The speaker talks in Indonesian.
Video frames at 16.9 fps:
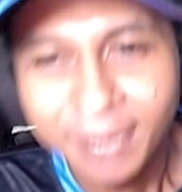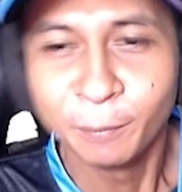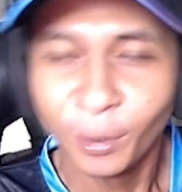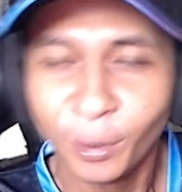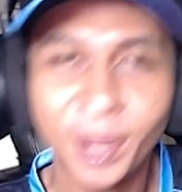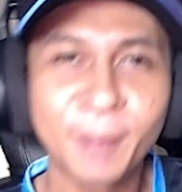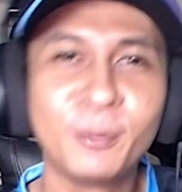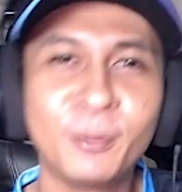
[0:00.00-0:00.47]

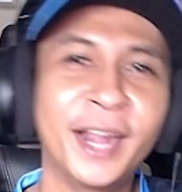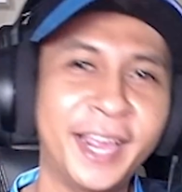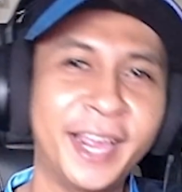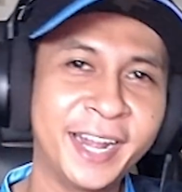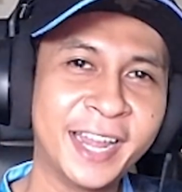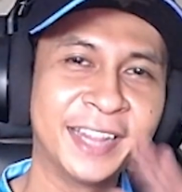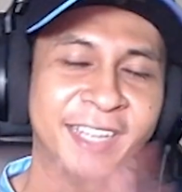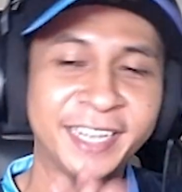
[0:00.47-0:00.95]
boleh boleh
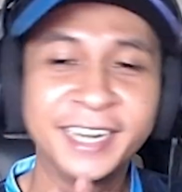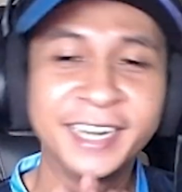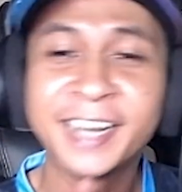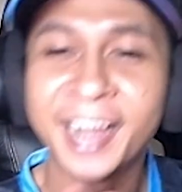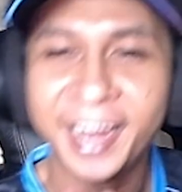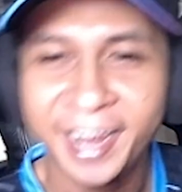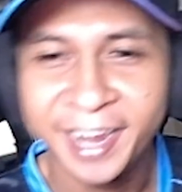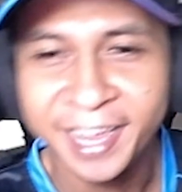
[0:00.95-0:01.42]
nanti
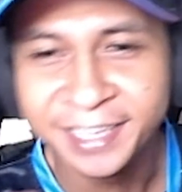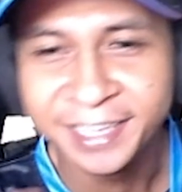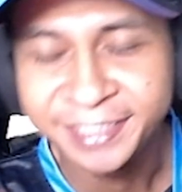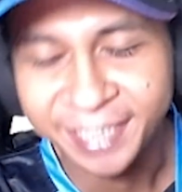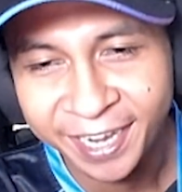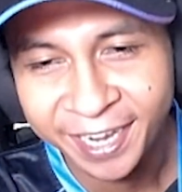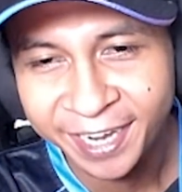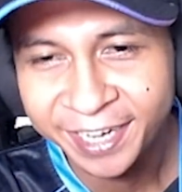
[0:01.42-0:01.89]
Indra ya guys
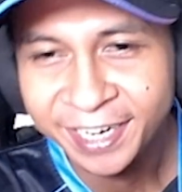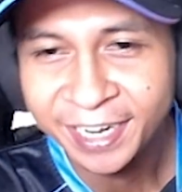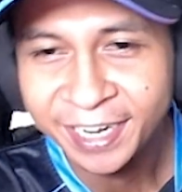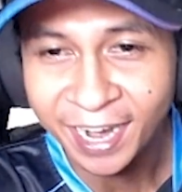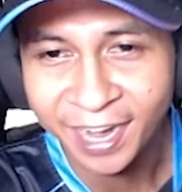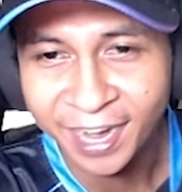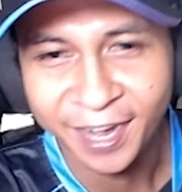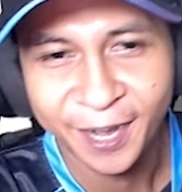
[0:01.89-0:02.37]
ya
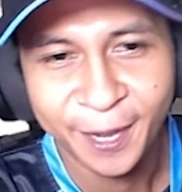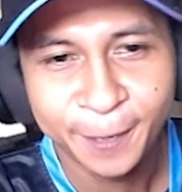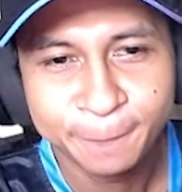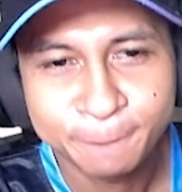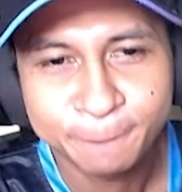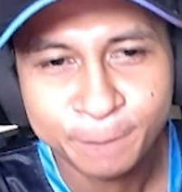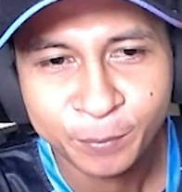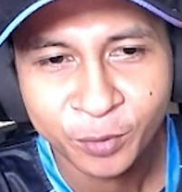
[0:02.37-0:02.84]
Indra ya
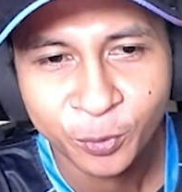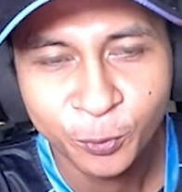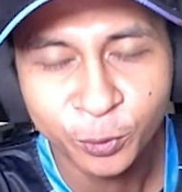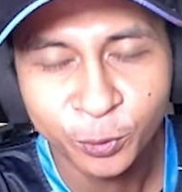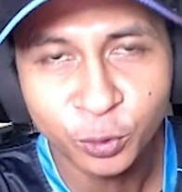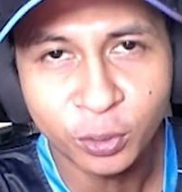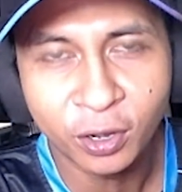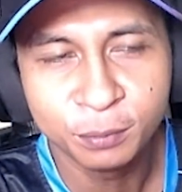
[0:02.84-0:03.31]

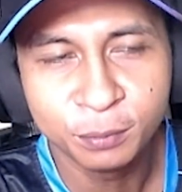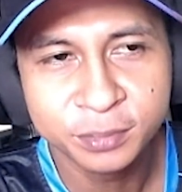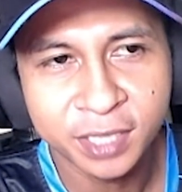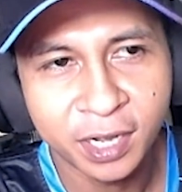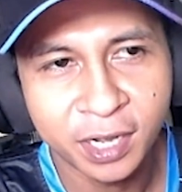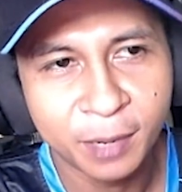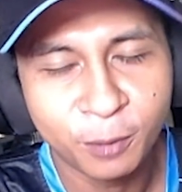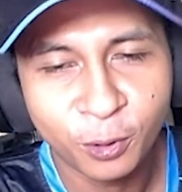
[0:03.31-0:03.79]
gue tuh kalau
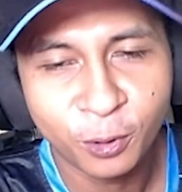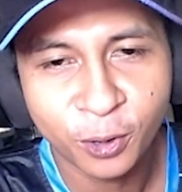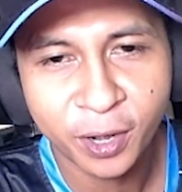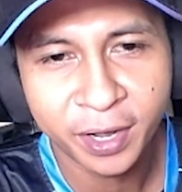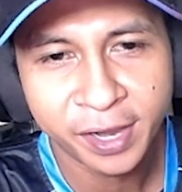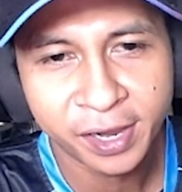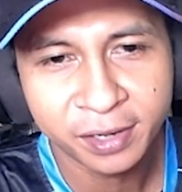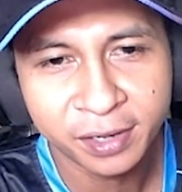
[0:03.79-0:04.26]
misalnya mau
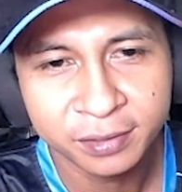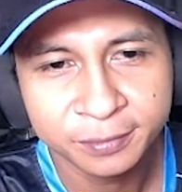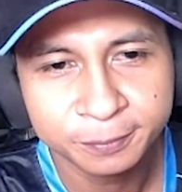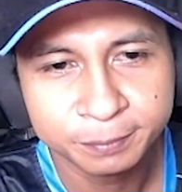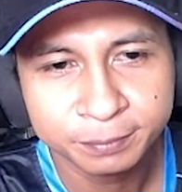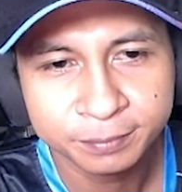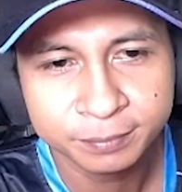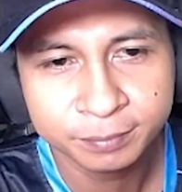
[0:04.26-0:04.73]
orang yang
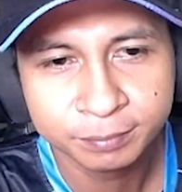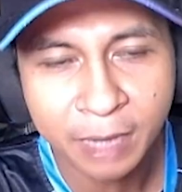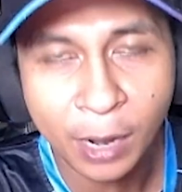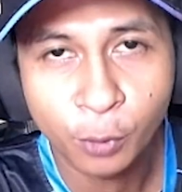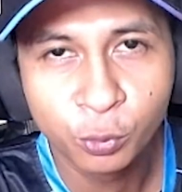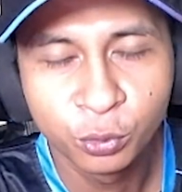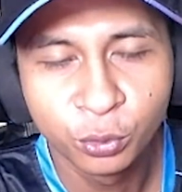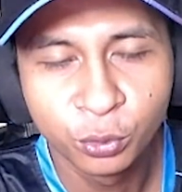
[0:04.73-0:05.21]

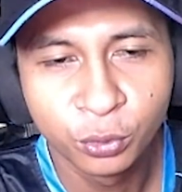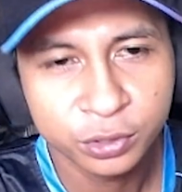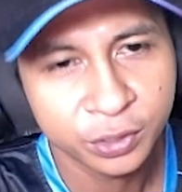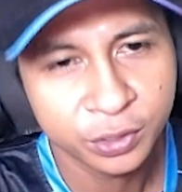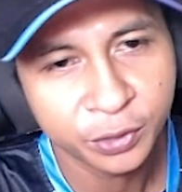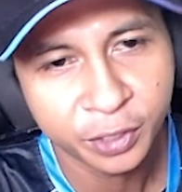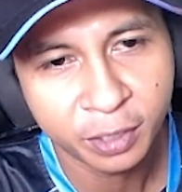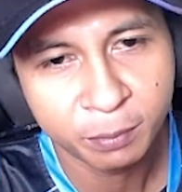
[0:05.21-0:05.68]
bagus
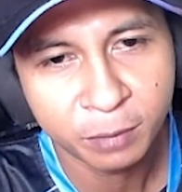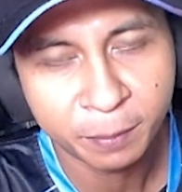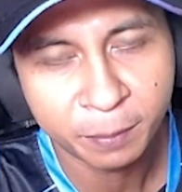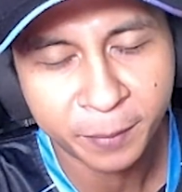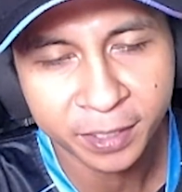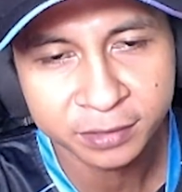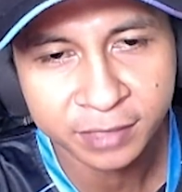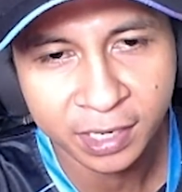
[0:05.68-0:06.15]
gitu ya
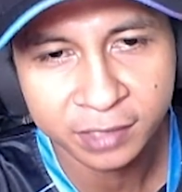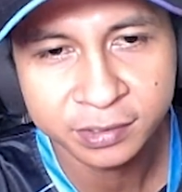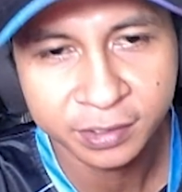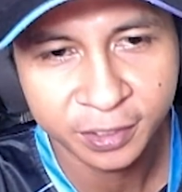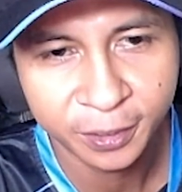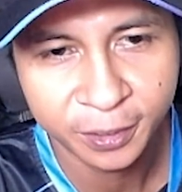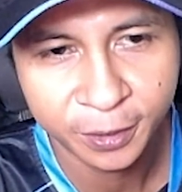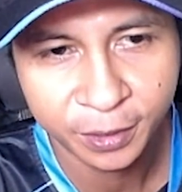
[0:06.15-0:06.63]

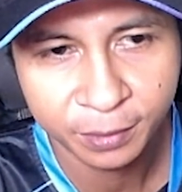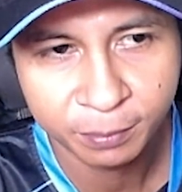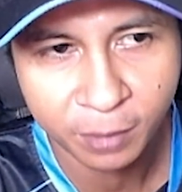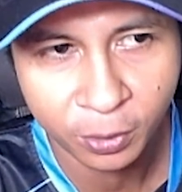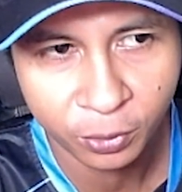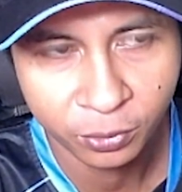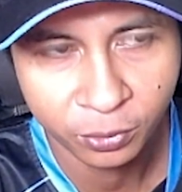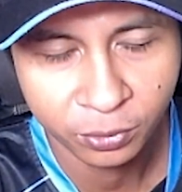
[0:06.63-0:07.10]
berprestasi
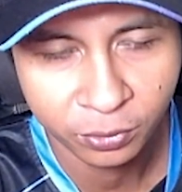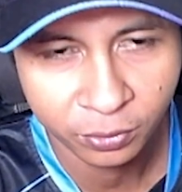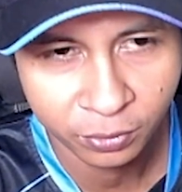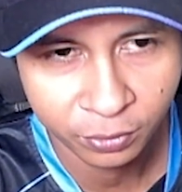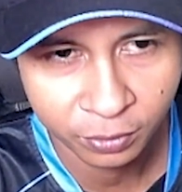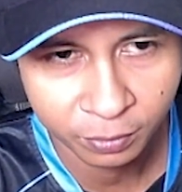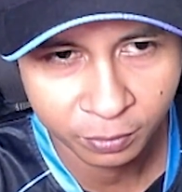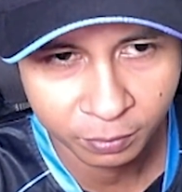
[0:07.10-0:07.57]
mau
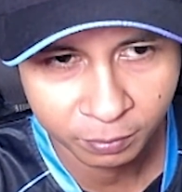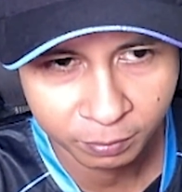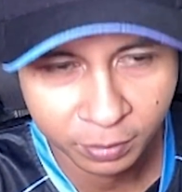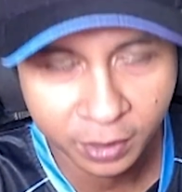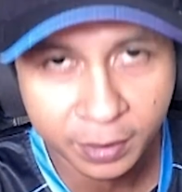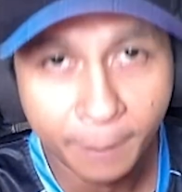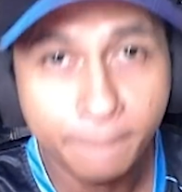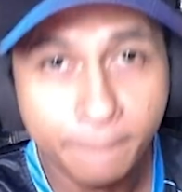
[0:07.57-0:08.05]

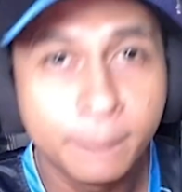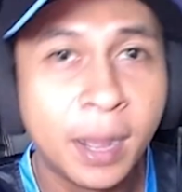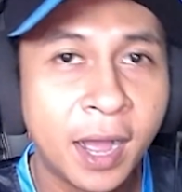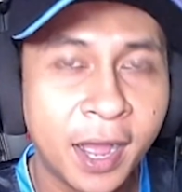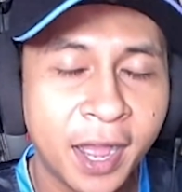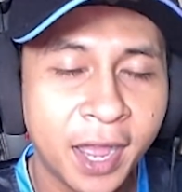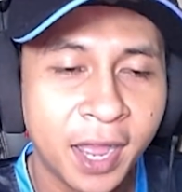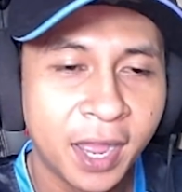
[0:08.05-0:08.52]

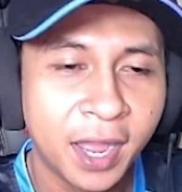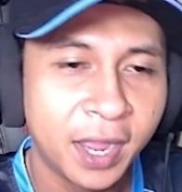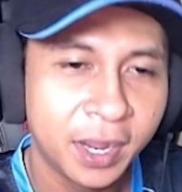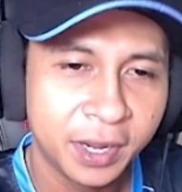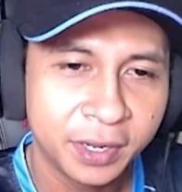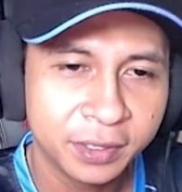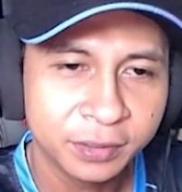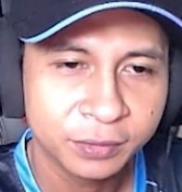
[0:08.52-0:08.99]

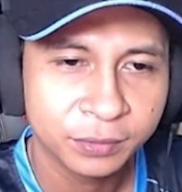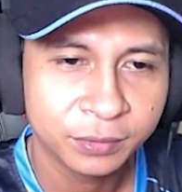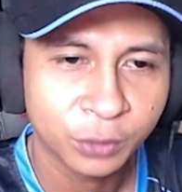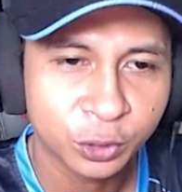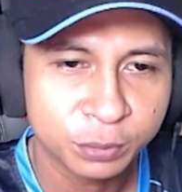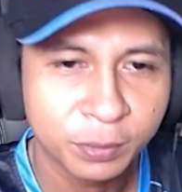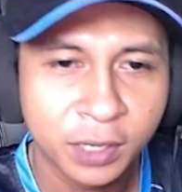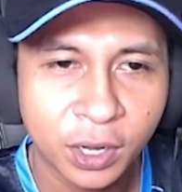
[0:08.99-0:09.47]
berkembang
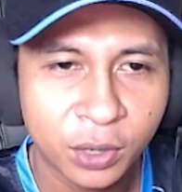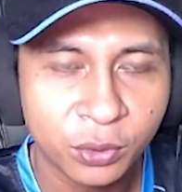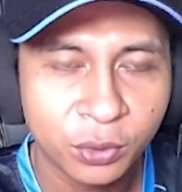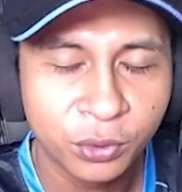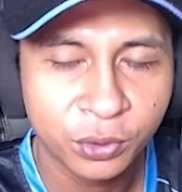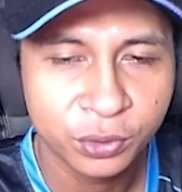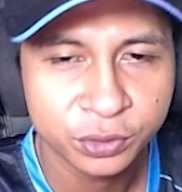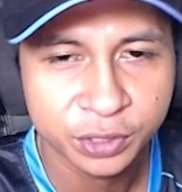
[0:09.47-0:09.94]
terus
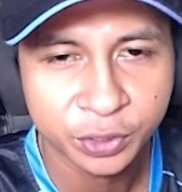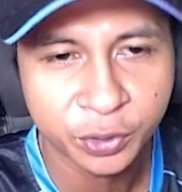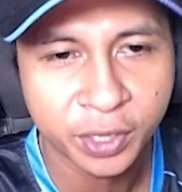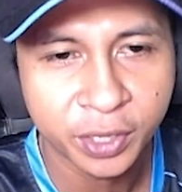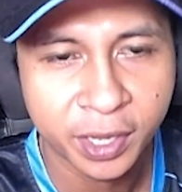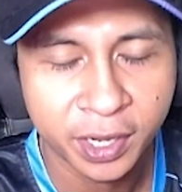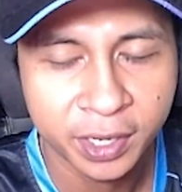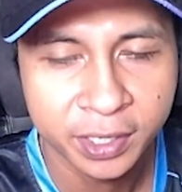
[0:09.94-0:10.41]
menerus
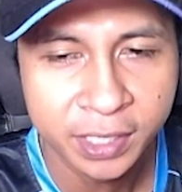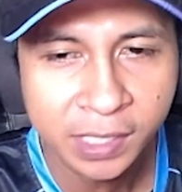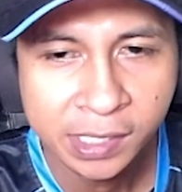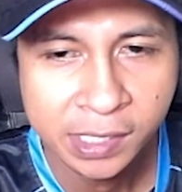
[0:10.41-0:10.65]
itu ya